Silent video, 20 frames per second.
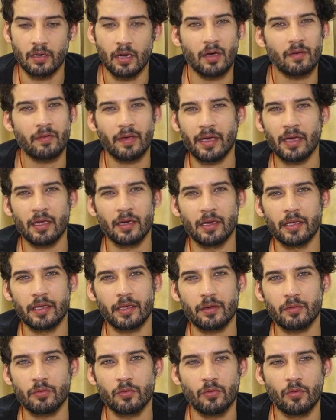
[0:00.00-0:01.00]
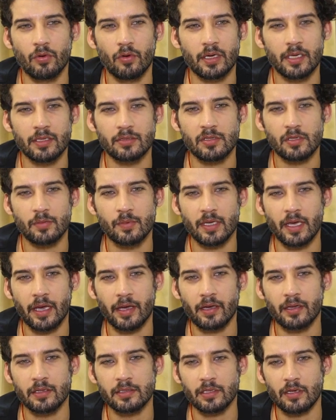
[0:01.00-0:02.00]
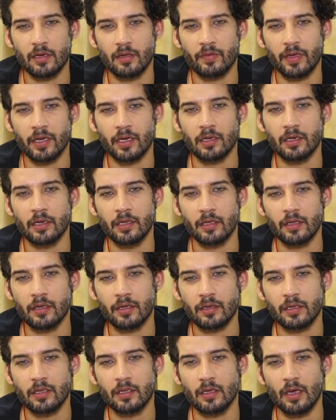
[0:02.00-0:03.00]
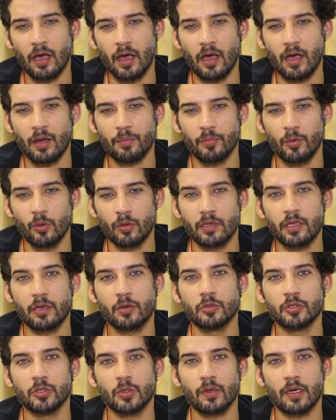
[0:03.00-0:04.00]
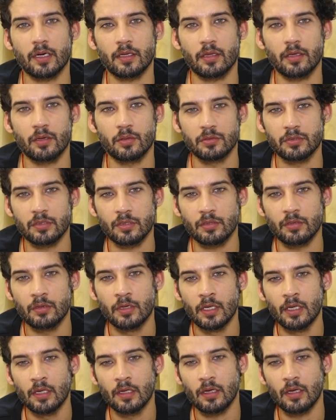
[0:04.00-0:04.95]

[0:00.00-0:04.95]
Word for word: लव एंगल नहीं है वो किसी भी एंगल से लव एंगल नहीं है कि आप बोलते कुछ हो करते कुछ हो uh,